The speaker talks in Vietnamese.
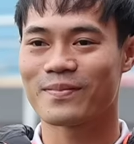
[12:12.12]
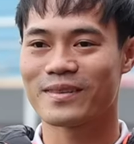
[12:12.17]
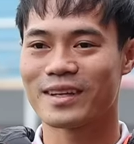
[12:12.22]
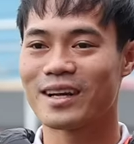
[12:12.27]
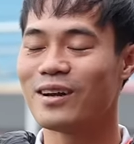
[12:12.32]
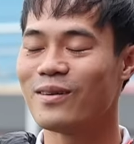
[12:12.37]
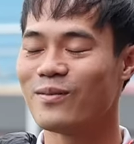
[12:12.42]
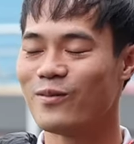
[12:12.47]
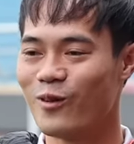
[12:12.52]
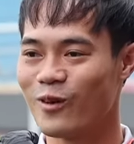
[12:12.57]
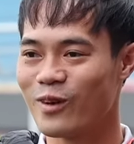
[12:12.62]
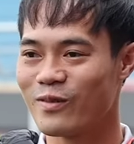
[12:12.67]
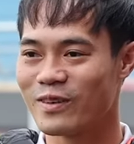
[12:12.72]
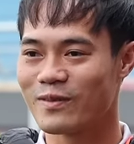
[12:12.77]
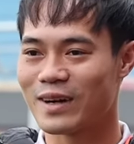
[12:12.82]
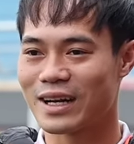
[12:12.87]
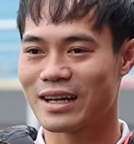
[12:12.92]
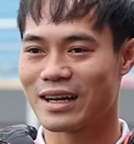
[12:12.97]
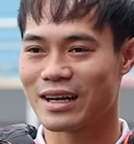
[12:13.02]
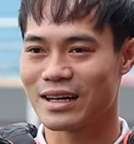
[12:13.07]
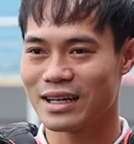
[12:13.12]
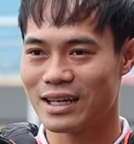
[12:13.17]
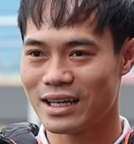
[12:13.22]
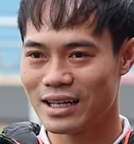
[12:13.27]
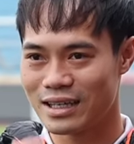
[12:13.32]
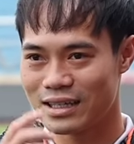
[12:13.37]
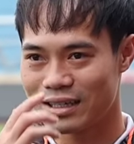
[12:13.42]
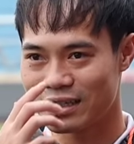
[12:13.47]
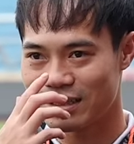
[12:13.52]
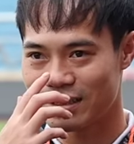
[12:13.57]
Rất là vui vì bàn thắng
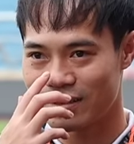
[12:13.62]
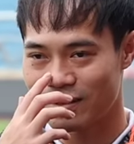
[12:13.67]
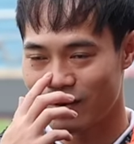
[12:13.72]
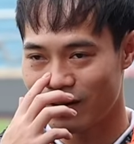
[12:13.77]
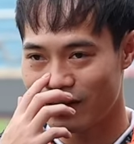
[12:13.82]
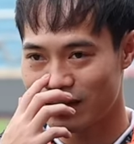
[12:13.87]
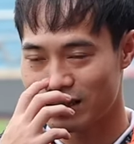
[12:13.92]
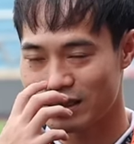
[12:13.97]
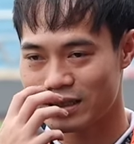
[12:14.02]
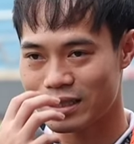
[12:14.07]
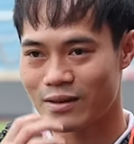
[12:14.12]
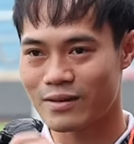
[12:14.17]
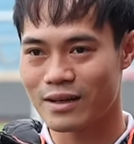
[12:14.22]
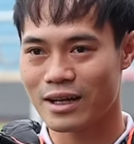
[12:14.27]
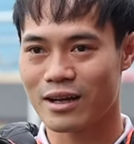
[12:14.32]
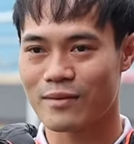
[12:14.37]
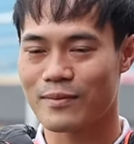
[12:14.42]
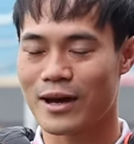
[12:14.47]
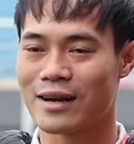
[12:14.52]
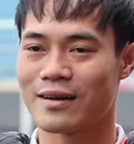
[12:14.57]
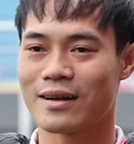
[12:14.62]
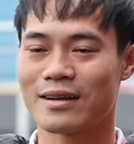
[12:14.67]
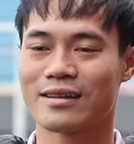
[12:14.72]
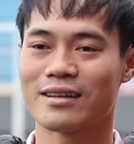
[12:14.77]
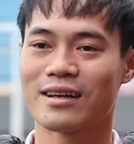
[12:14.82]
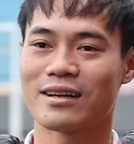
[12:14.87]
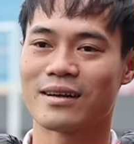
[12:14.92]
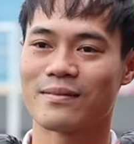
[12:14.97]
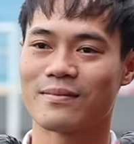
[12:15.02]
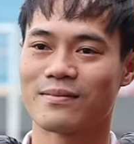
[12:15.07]
đấy. Sau khi bàn tự
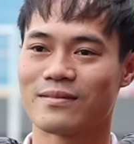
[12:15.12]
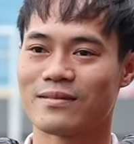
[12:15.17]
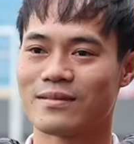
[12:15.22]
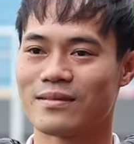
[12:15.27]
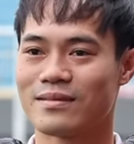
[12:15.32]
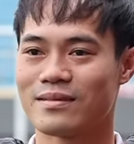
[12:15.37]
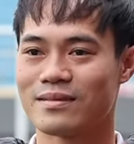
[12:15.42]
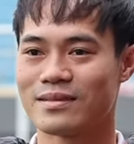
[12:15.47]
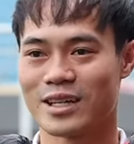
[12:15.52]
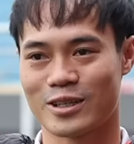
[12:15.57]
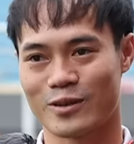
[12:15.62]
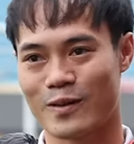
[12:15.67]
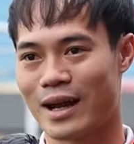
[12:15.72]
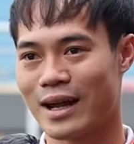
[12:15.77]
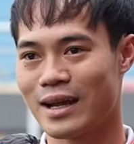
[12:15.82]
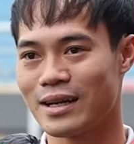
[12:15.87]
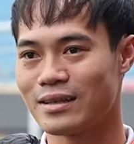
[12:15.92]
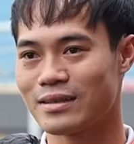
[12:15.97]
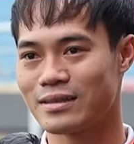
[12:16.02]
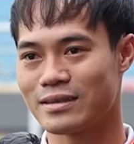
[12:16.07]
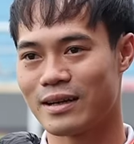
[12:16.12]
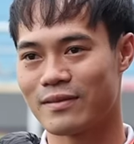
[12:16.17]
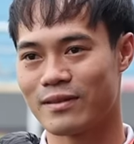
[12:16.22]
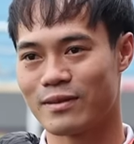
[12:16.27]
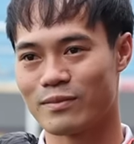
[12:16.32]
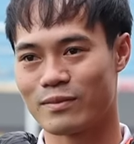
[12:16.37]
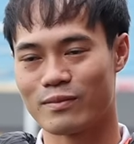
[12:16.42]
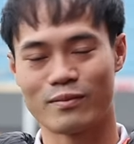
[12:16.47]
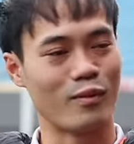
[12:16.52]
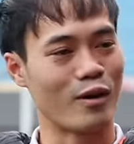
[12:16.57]
nhiên em giải tỏa hết, tại vì
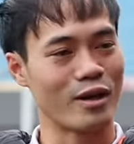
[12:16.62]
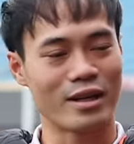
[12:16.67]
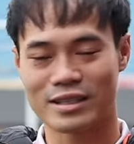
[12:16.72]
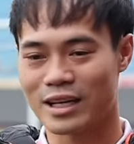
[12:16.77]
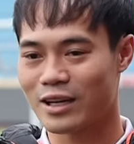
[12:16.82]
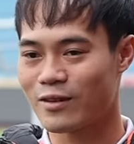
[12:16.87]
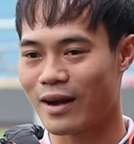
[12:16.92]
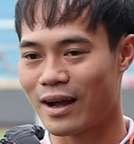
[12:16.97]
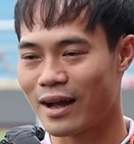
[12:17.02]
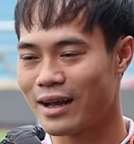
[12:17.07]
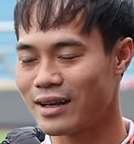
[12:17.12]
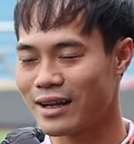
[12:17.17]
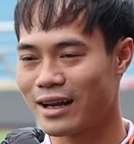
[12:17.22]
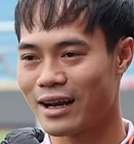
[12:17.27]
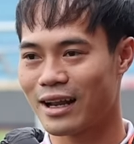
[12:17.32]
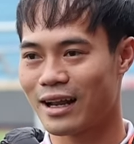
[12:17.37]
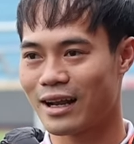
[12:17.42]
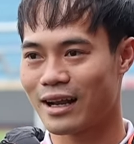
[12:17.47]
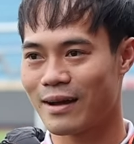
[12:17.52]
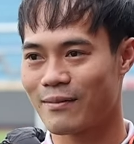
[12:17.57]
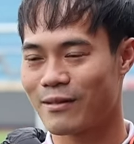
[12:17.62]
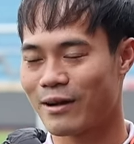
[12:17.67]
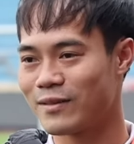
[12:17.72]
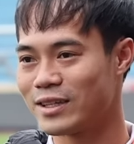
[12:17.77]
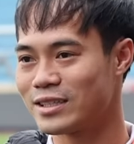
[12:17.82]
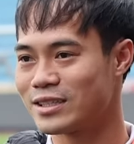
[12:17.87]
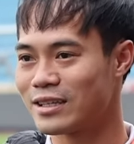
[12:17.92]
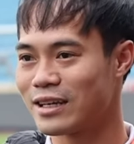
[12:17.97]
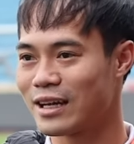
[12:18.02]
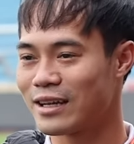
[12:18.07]
mỗi lần giải tỏa hết là các em cảm thấy
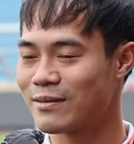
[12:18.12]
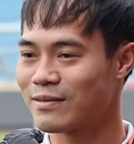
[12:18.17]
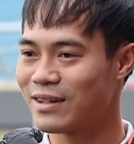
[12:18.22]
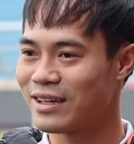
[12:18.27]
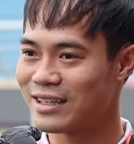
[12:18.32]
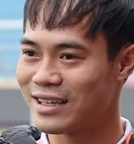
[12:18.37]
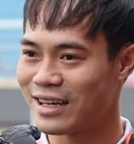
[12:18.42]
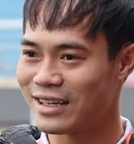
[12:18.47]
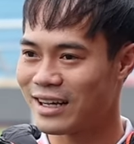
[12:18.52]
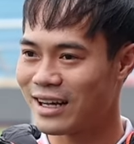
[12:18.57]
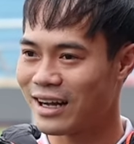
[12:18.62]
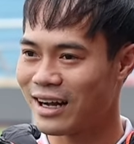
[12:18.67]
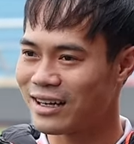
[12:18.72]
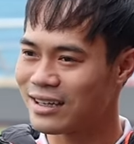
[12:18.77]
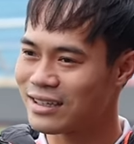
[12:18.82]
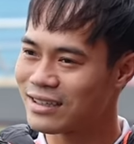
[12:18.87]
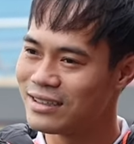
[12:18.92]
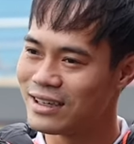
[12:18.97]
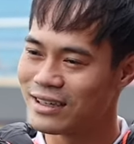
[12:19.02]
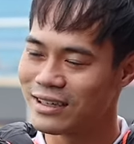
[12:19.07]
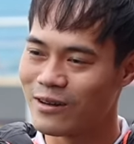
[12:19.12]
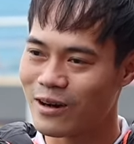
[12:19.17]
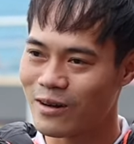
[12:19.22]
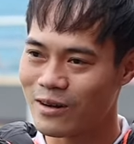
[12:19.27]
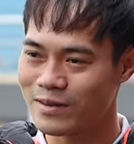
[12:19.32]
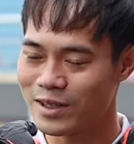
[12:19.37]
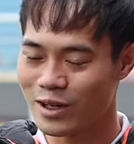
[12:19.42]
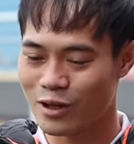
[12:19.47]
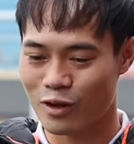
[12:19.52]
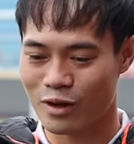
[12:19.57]
chân tay rất là nhẹ nhàng, người đó em
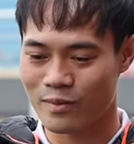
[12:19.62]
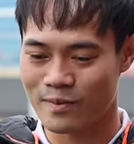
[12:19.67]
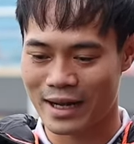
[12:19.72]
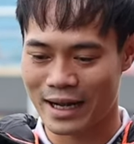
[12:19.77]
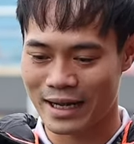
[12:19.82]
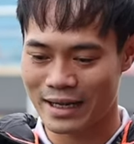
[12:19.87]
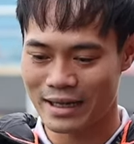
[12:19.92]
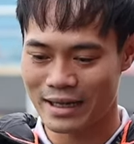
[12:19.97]
rất là thoải mái.